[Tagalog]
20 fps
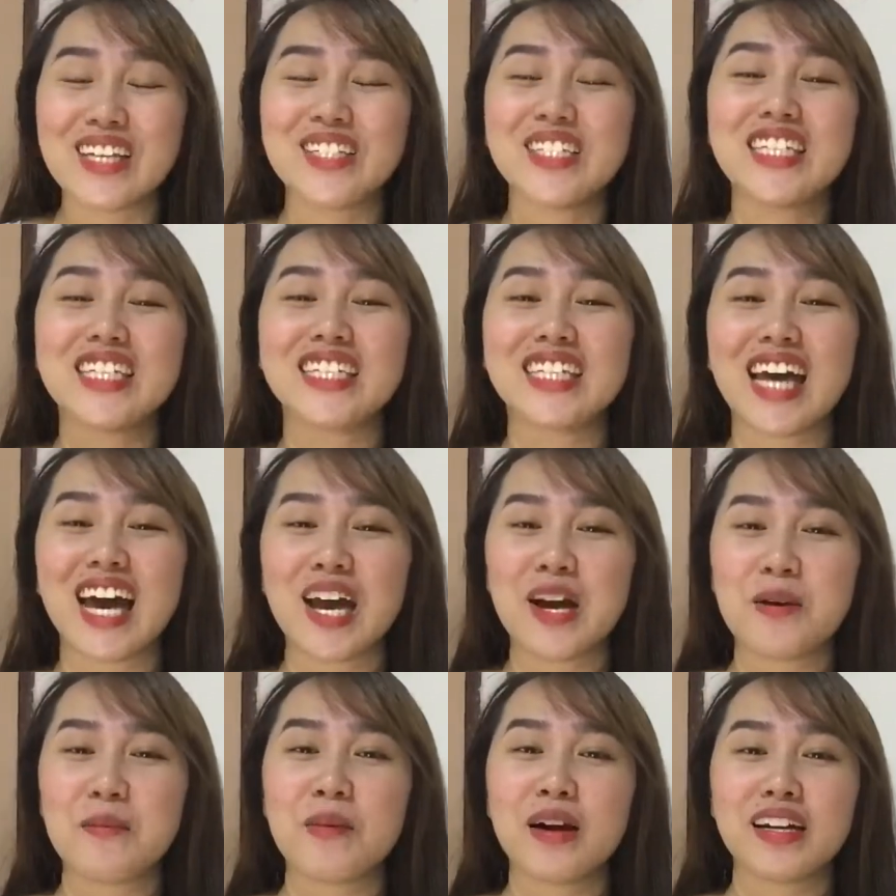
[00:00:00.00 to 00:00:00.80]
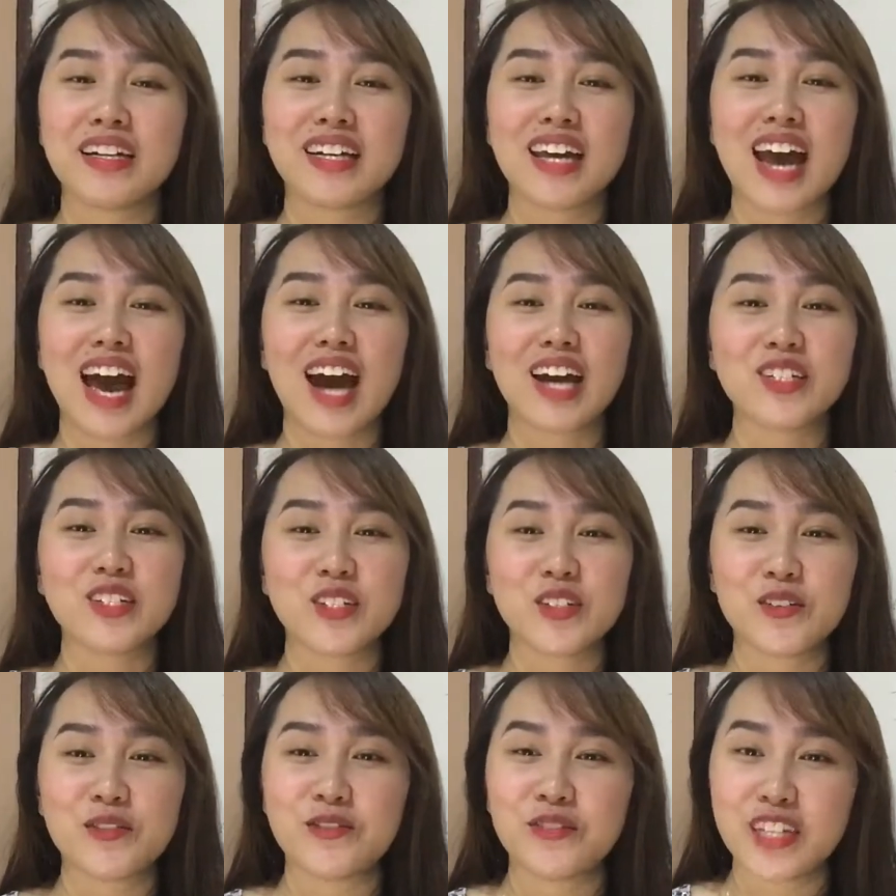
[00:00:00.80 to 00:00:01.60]
Tapos na tayo
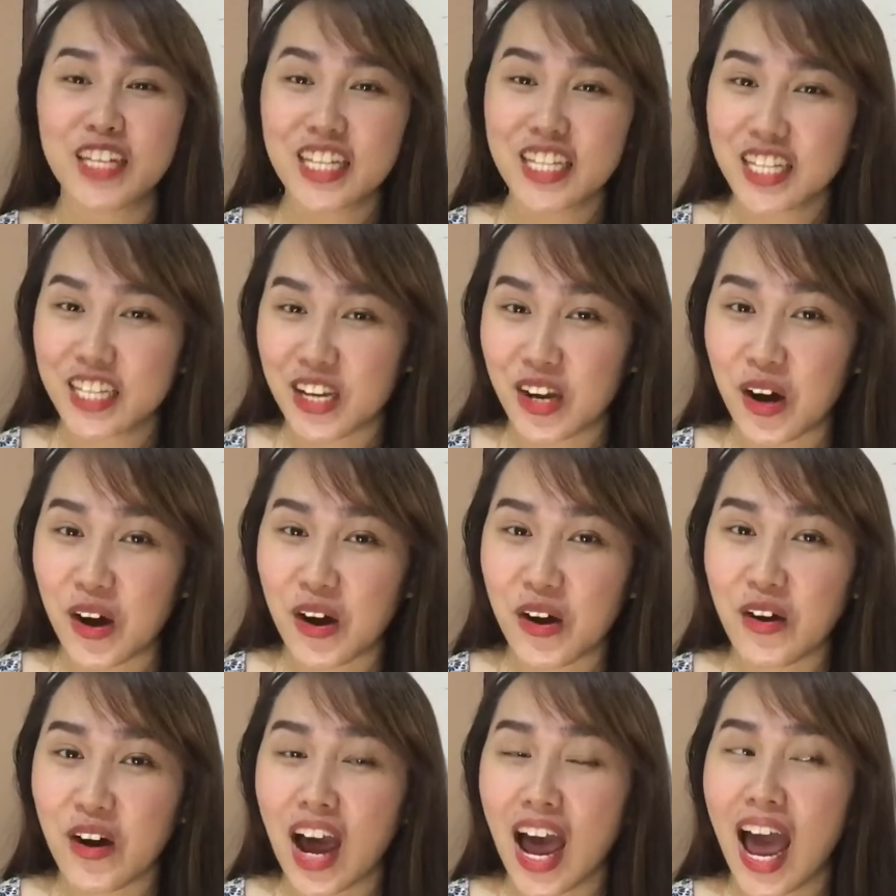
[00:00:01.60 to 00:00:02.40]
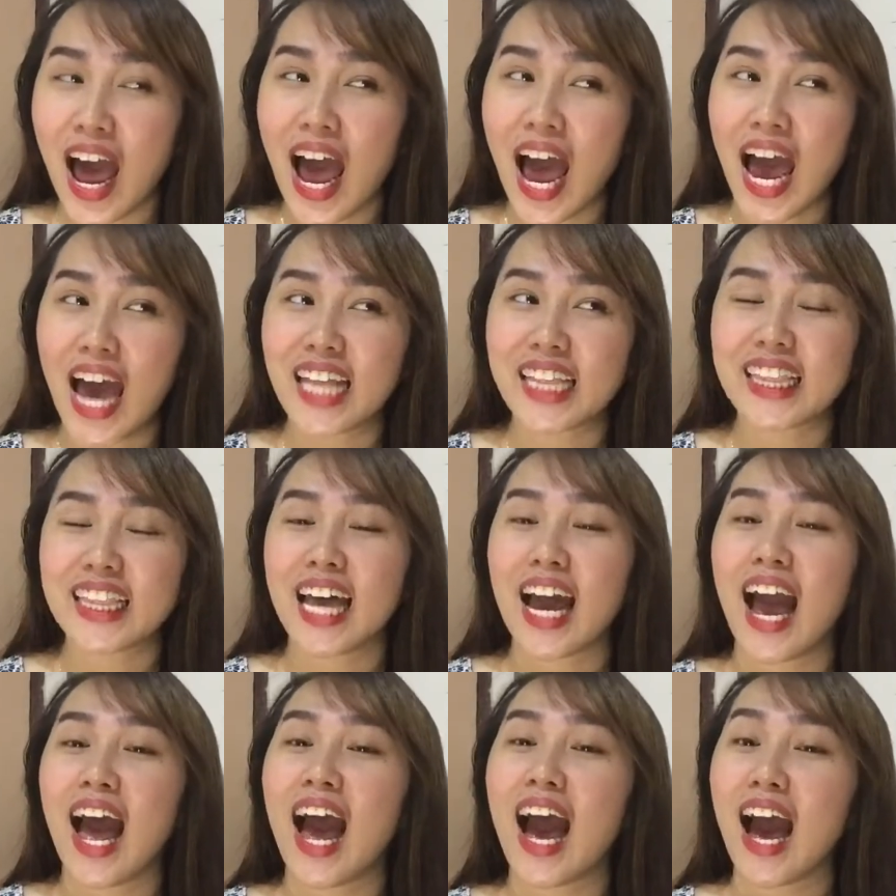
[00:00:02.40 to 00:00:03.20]
mag-reaction video at
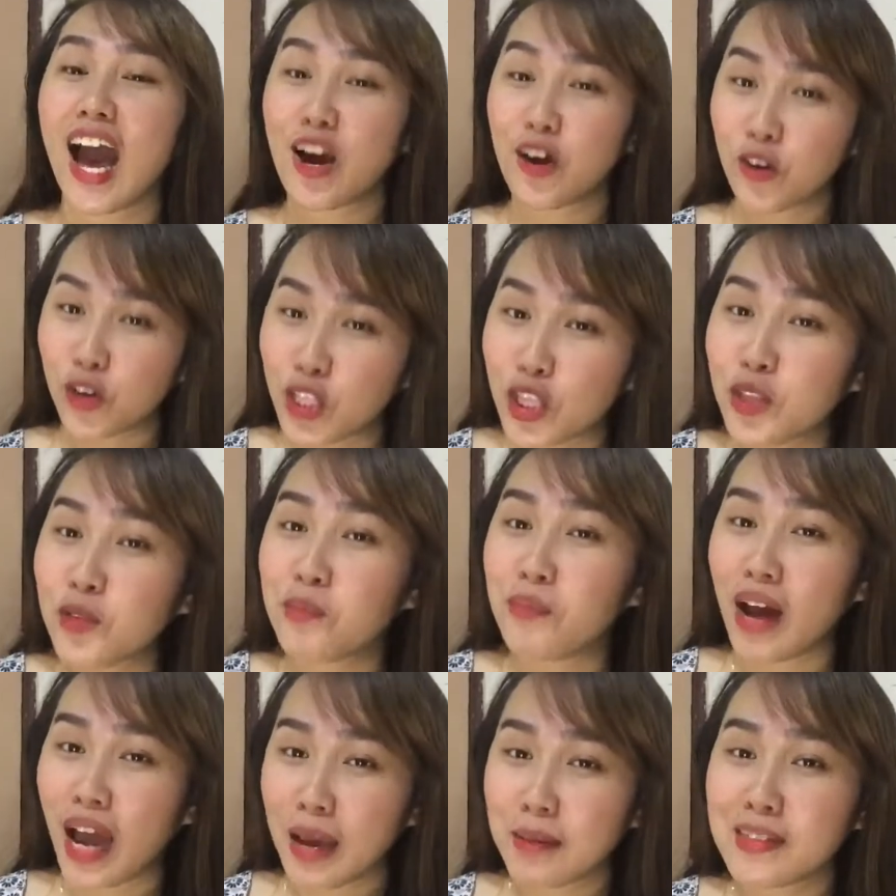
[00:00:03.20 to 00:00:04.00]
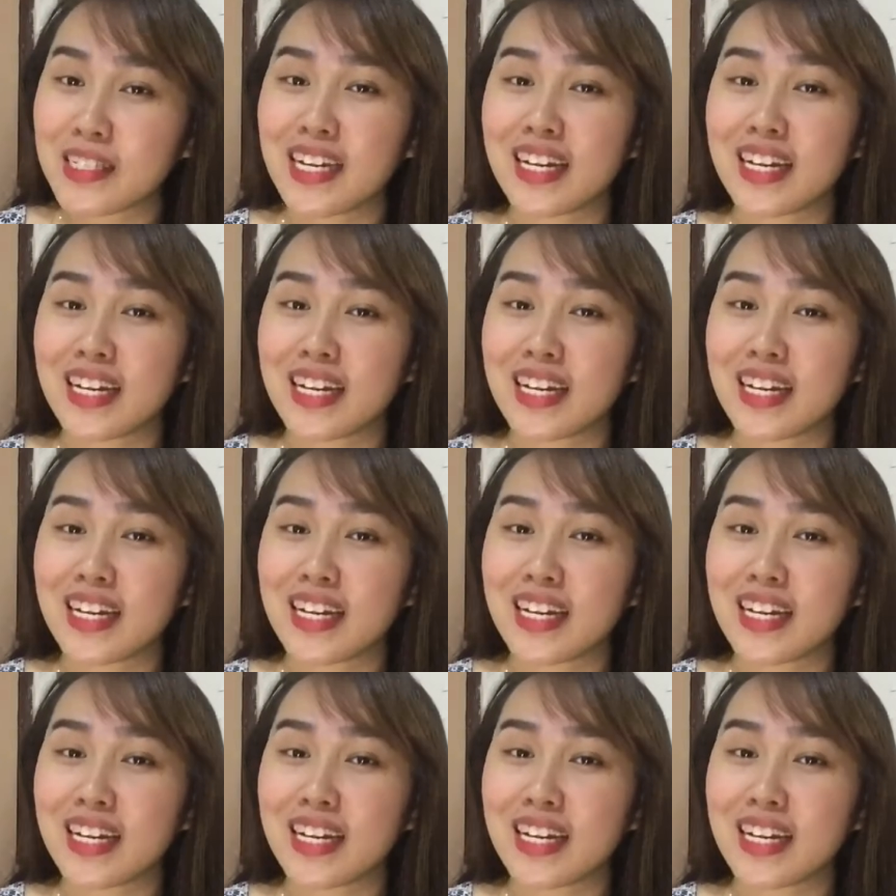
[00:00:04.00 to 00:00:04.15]
nakaka-good vibes.